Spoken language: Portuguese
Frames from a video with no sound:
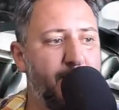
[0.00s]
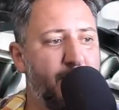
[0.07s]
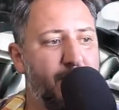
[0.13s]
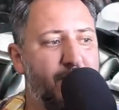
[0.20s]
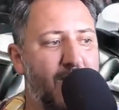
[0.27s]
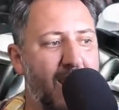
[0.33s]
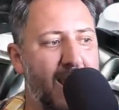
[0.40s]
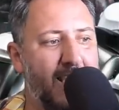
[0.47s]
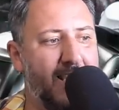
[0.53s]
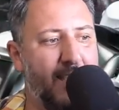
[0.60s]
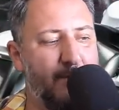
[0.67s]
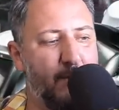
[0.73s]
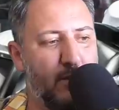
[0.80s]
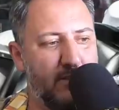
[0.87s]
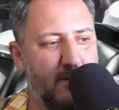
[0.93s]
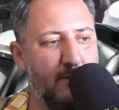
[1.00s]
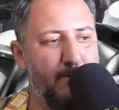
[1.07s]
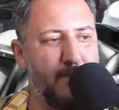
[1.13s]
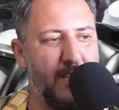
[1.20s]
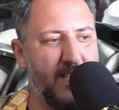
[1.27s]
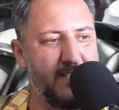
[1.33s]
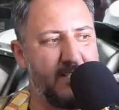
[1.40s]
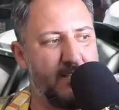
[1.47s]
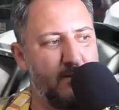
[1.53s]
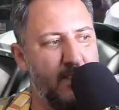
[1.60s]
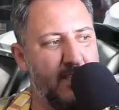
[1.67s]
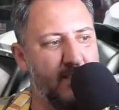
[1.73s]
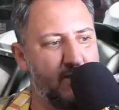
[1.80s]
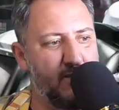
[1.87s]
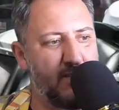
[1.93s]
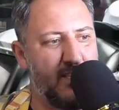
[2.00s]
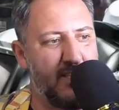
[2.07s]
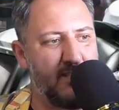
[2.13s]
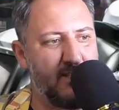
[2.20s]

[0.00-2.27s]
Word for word: falar que a moto não presta, não é isso, tá?